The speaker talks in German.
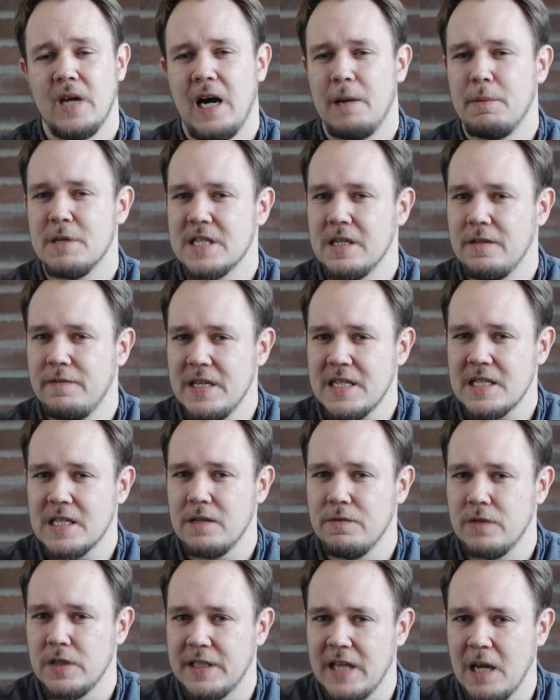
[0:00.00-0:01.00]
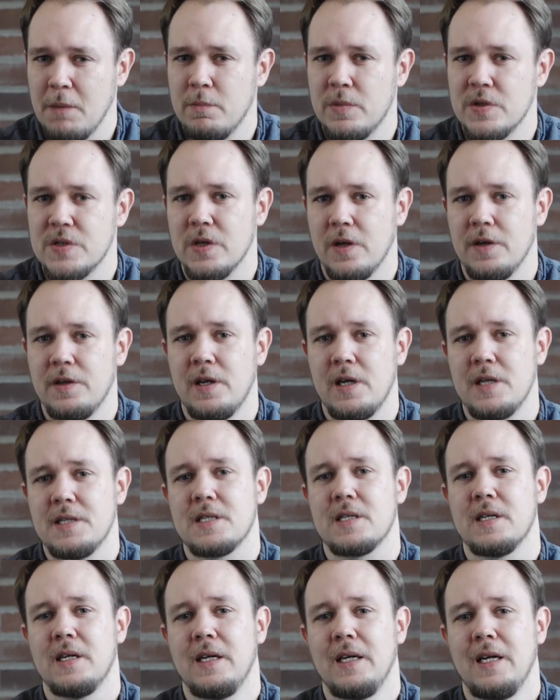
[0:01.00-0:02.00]
Aber Silvester wird dann
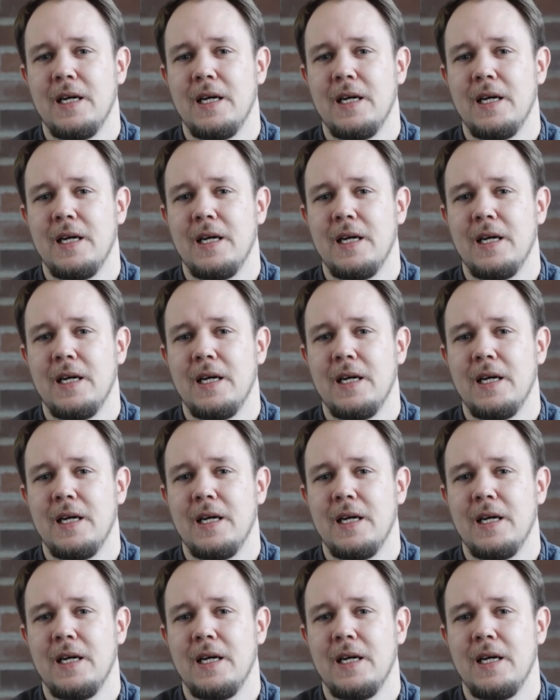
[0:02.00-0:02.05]
besonders,